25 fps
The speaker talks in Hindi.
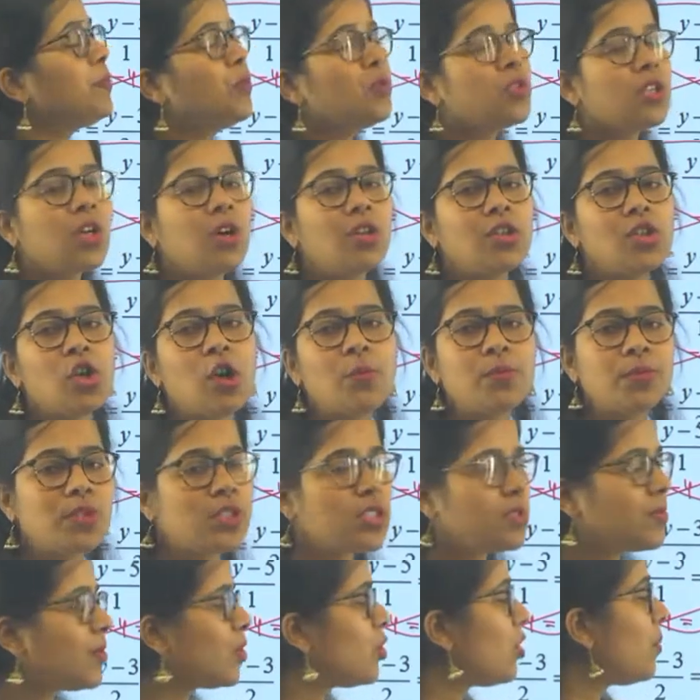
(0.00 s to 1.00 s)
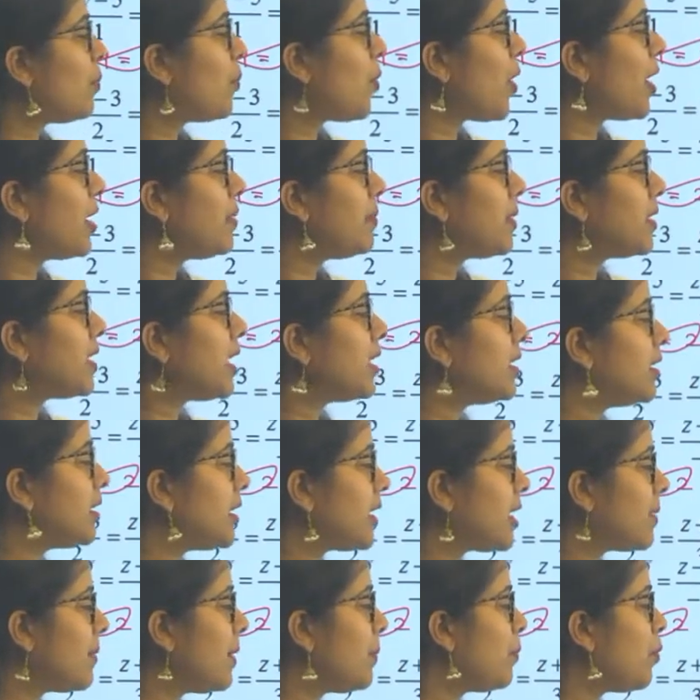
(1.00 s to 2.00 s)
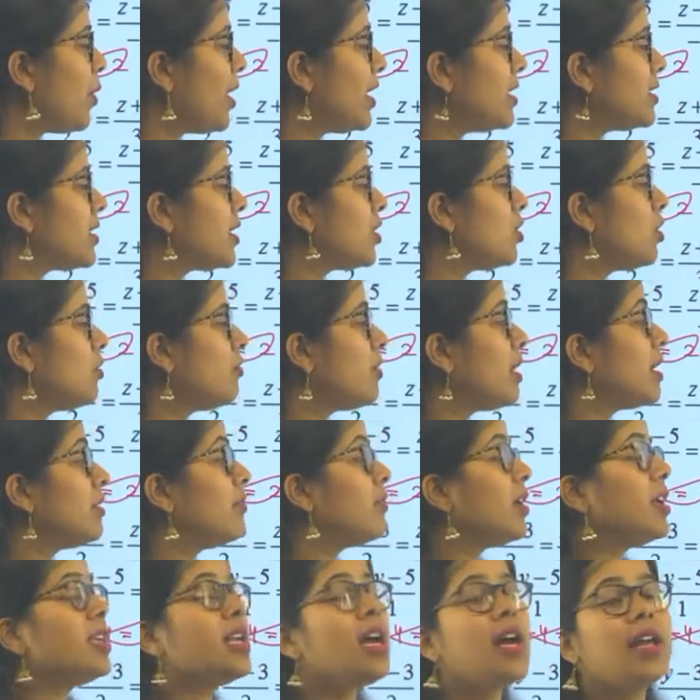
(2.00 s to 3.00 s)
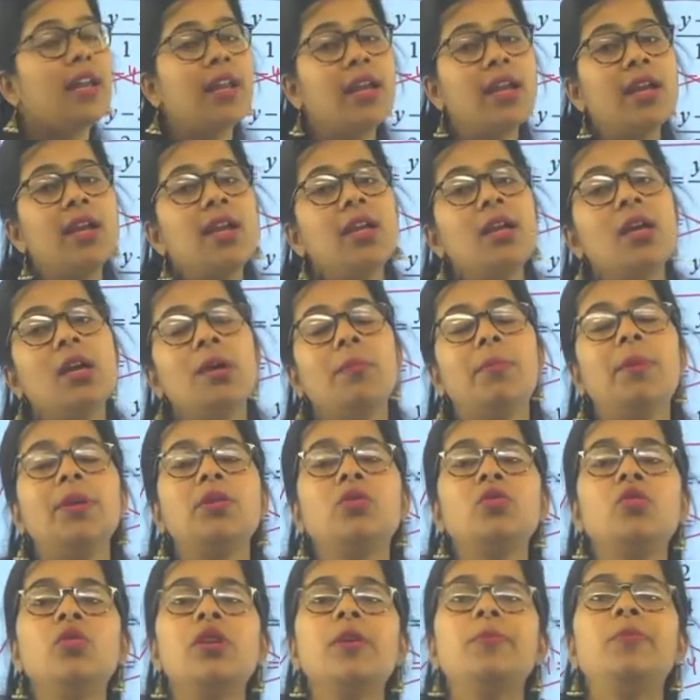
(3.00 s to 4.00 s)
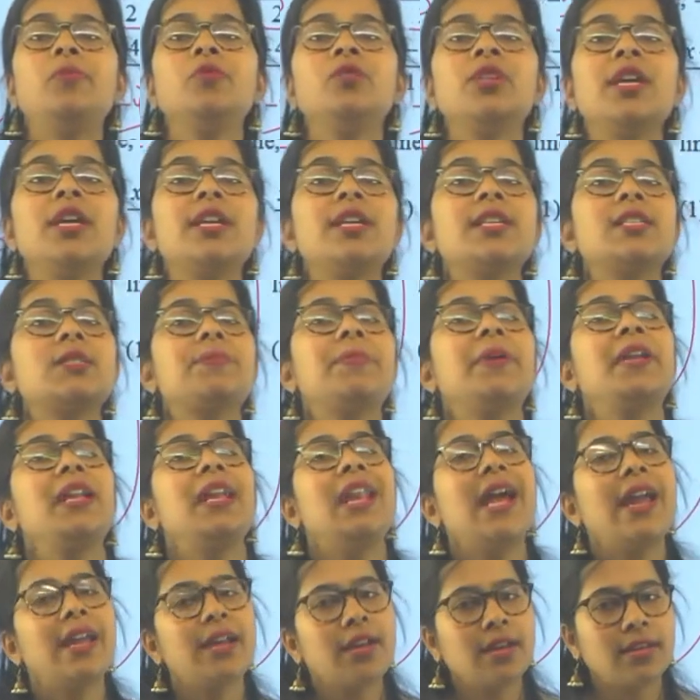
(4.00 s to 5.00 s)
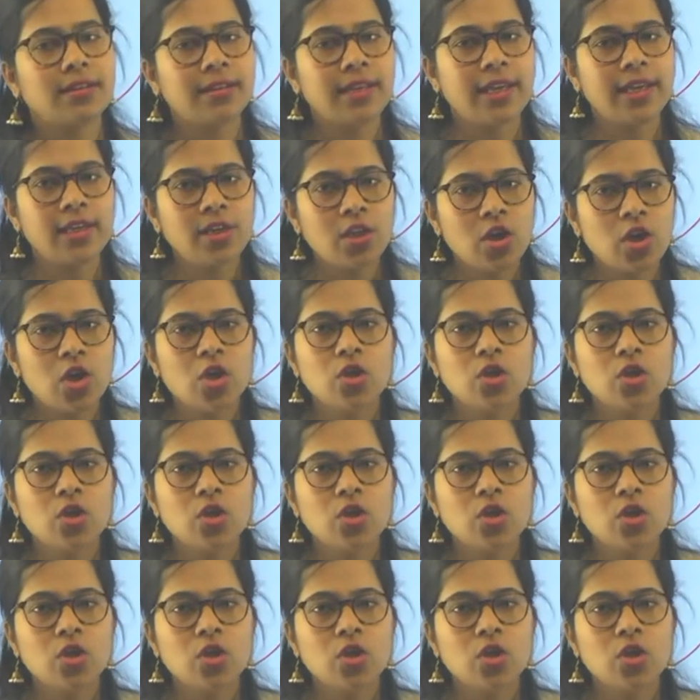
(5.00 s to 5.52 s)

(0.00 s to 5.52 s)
पूछा होता ऑप्शंस में तो हम पॉइंट बता देते कि भाई पॉइंट जीरो वन वन आ रहा है बट उन्होंने पूछा ये किस पर लाई करता है